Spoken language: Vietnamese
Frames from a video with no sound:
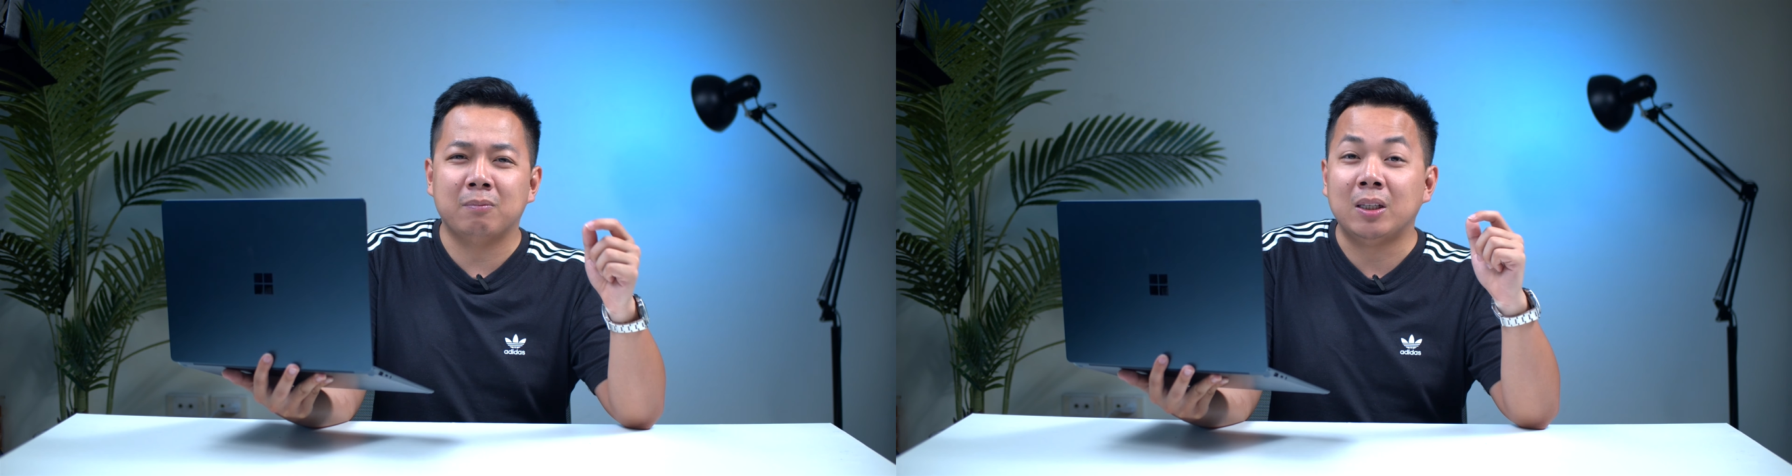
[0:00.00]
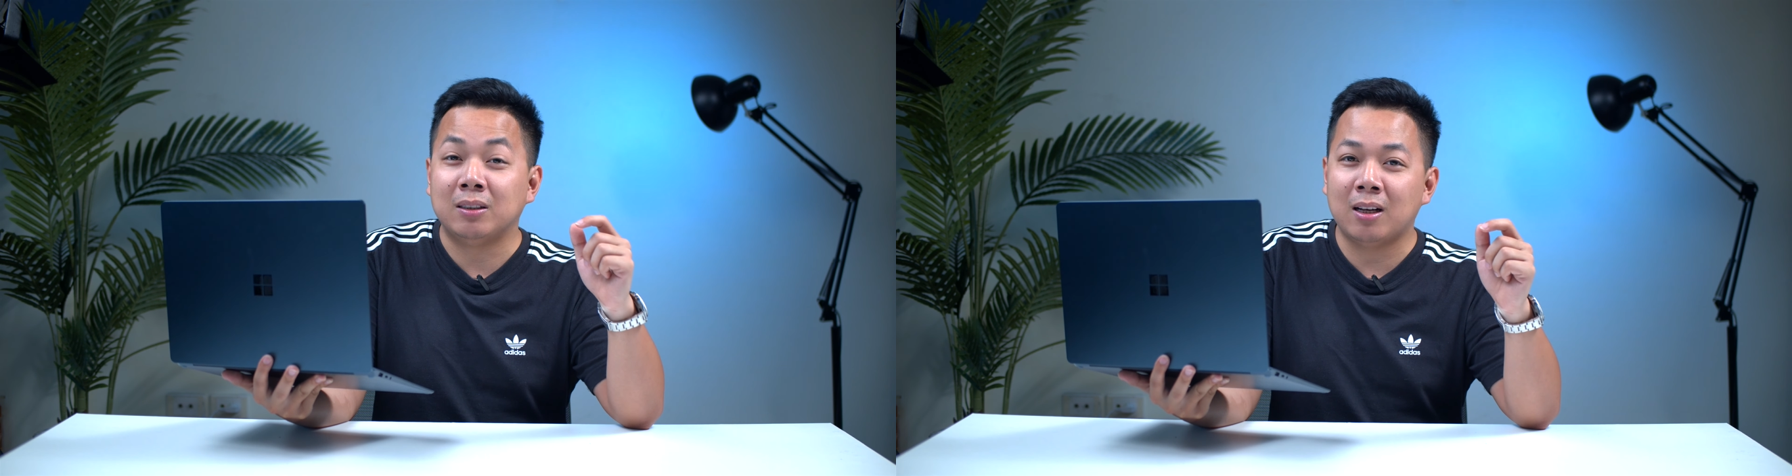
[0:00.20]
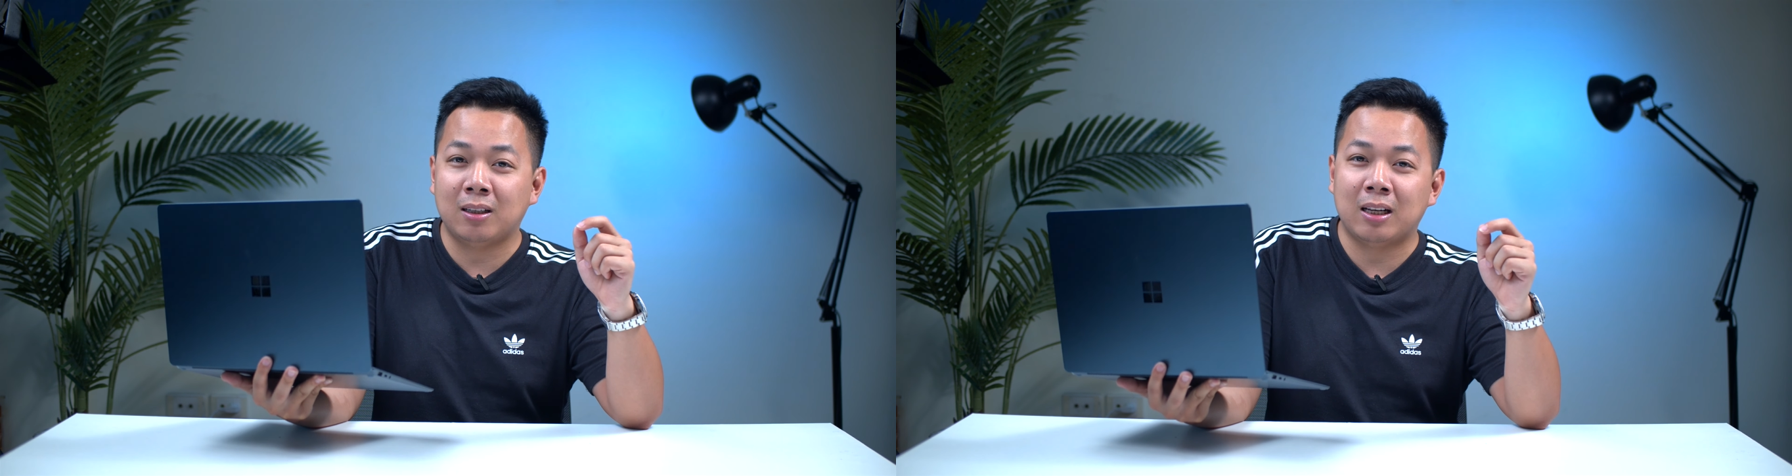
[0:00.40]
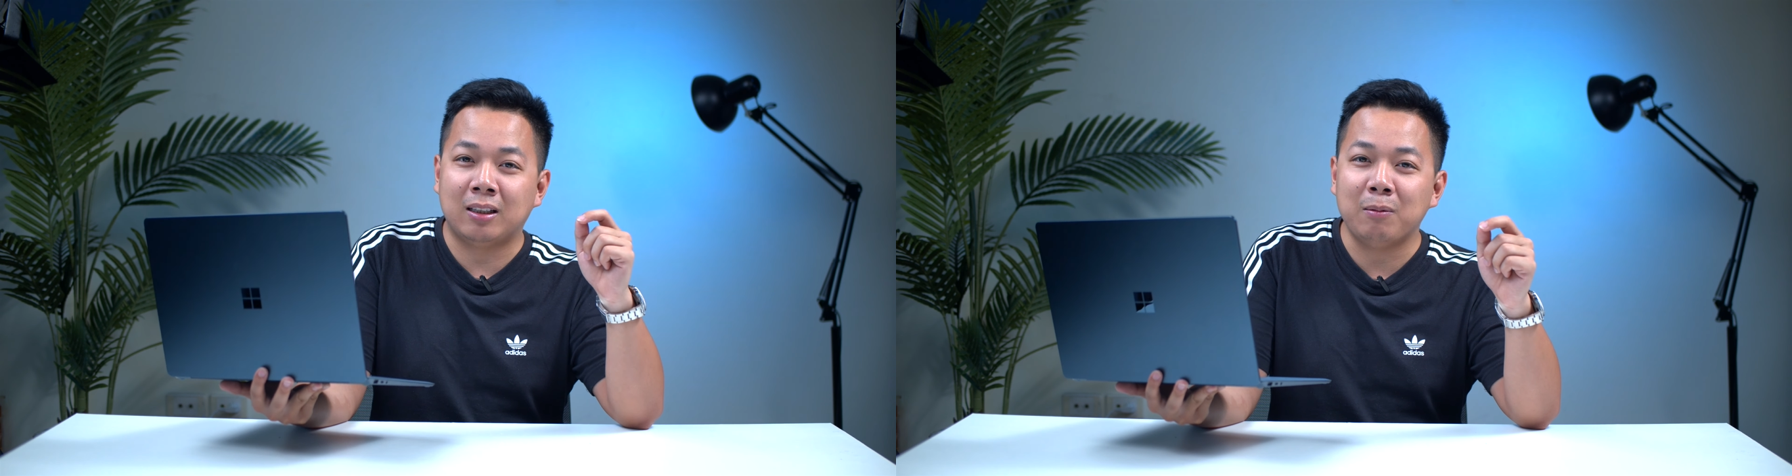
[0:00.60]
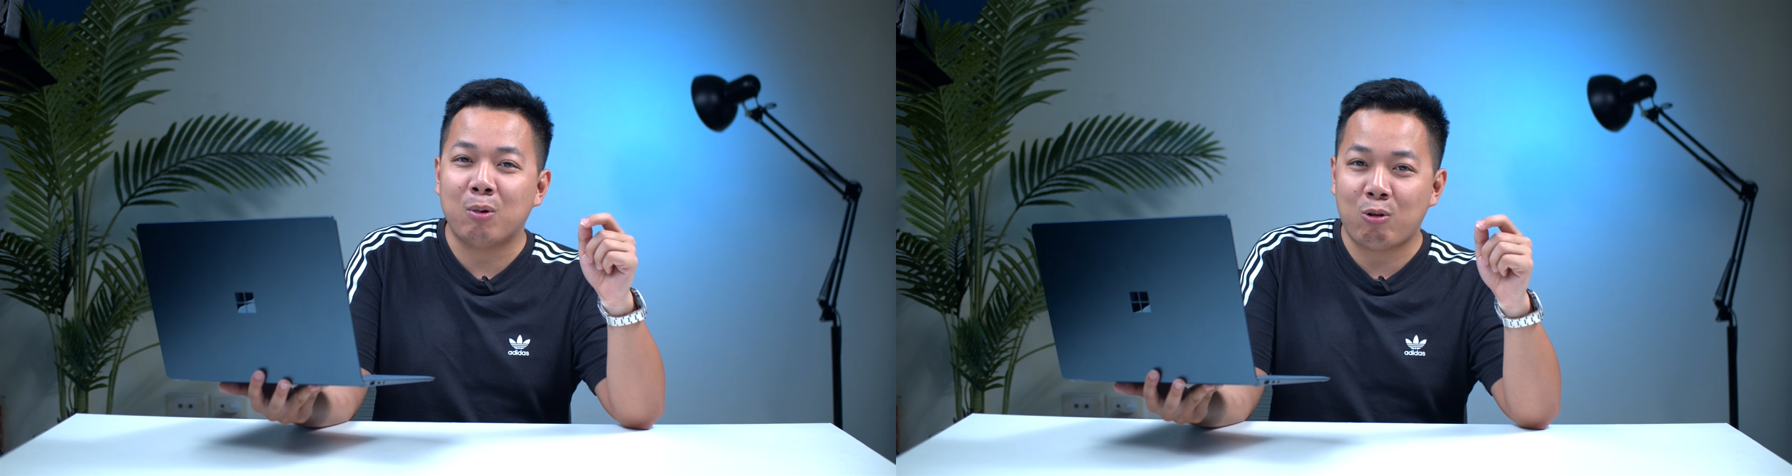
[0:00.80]
mình rất là
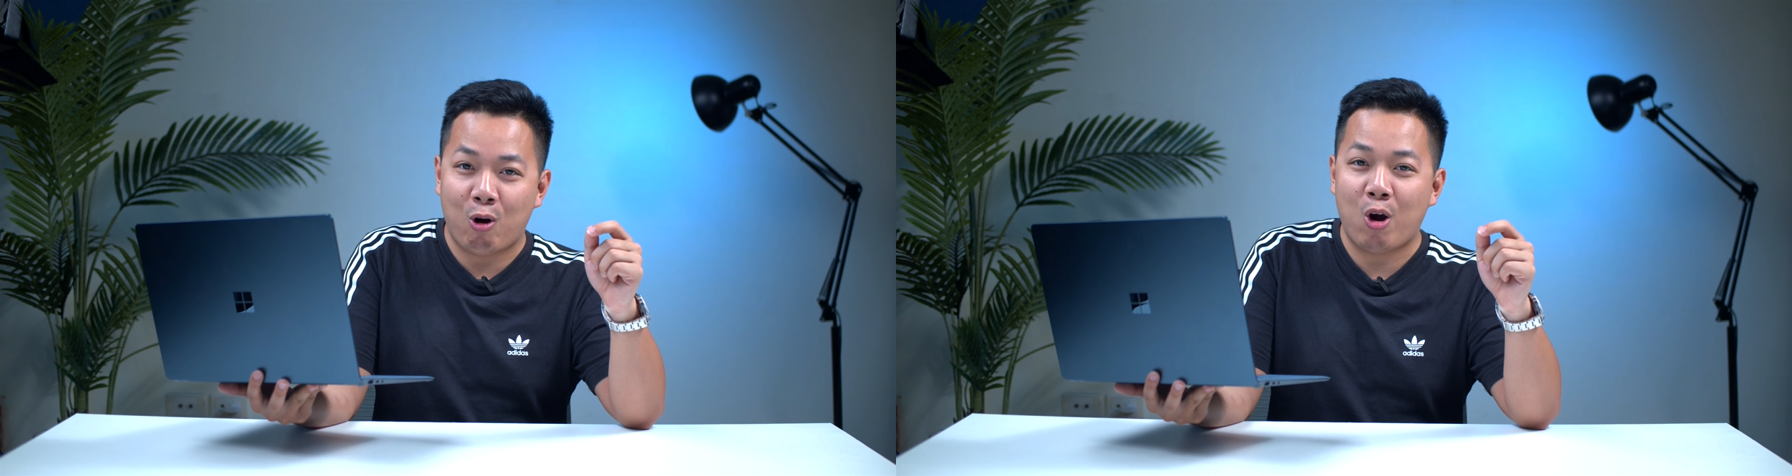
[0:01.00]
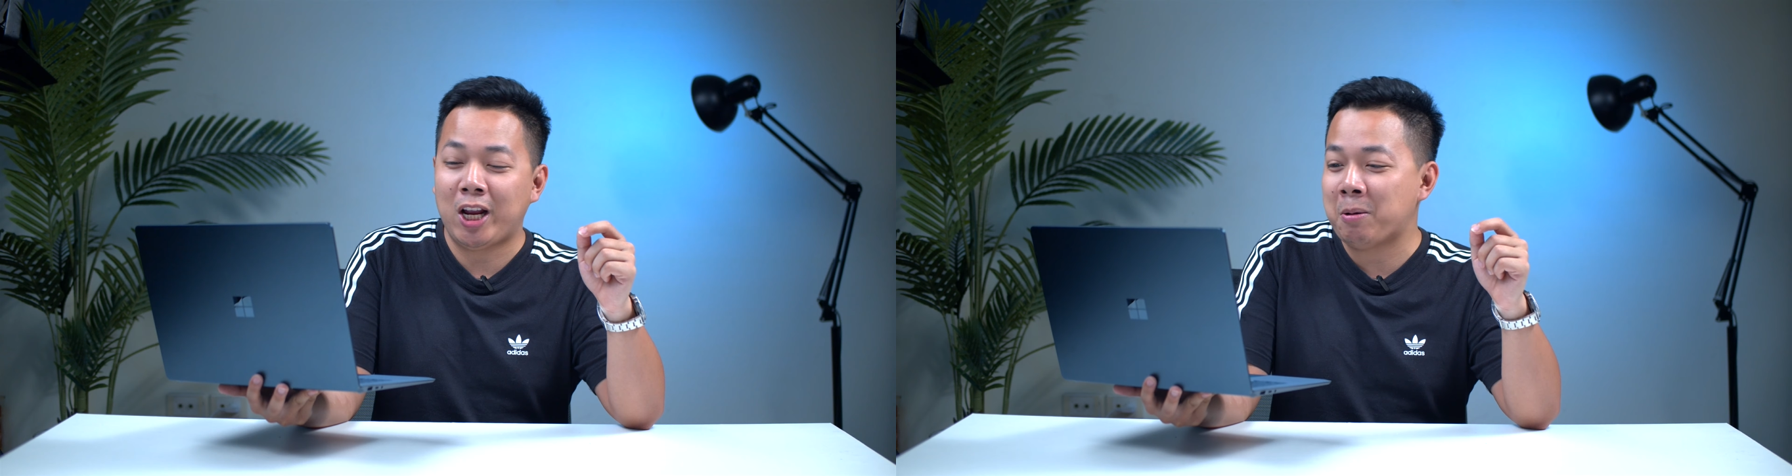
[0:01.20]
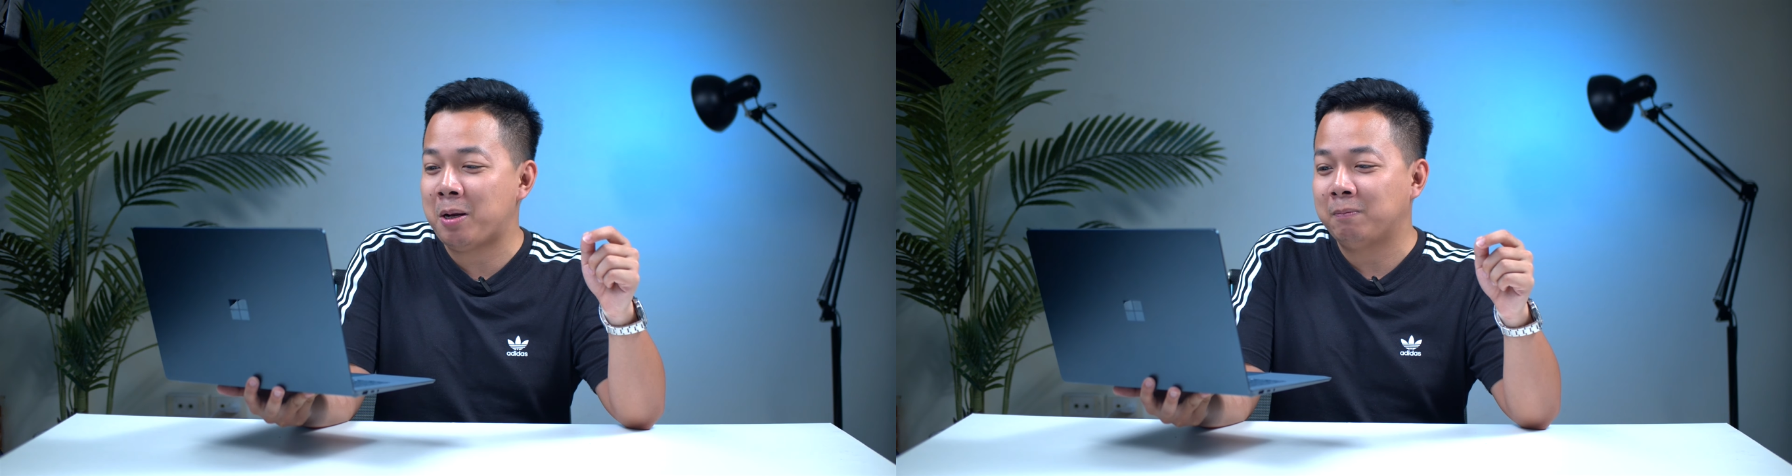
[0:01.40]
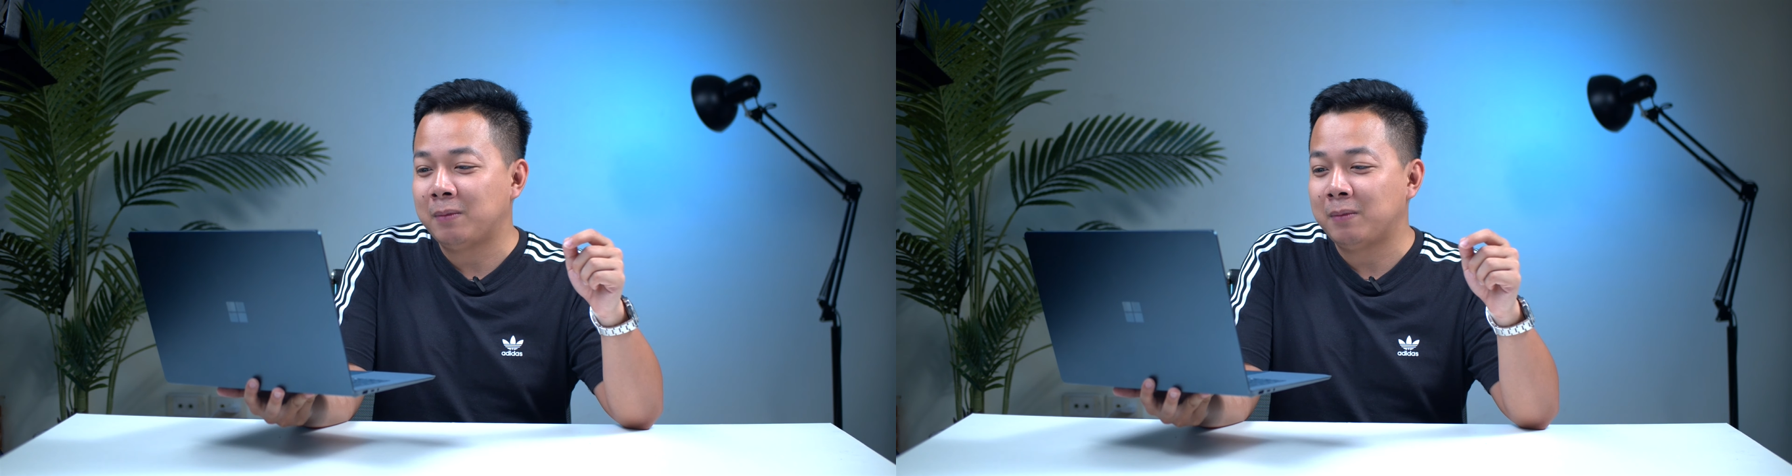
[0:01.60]
thích màu đỏ anh em ạ